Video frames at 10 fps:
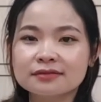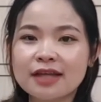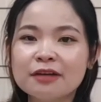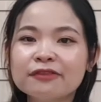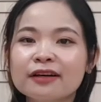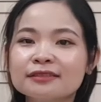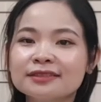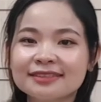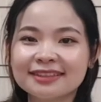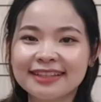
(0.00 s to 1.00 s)
thành phần
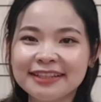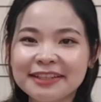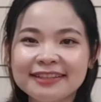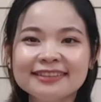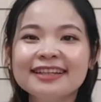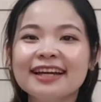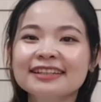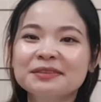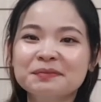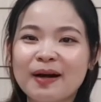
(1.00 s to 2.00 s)
từ thiên nhiên như vậy
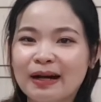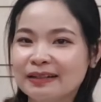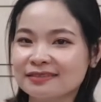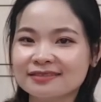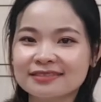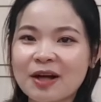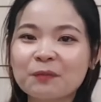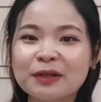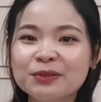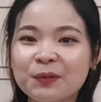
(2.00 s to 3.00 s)
mà
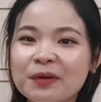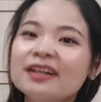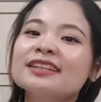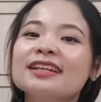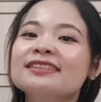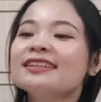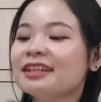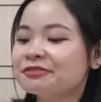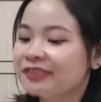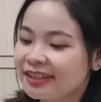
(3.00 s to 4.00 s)
không tận dụng hết thì rất
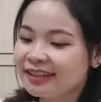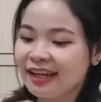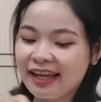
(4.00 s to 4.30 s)
là phí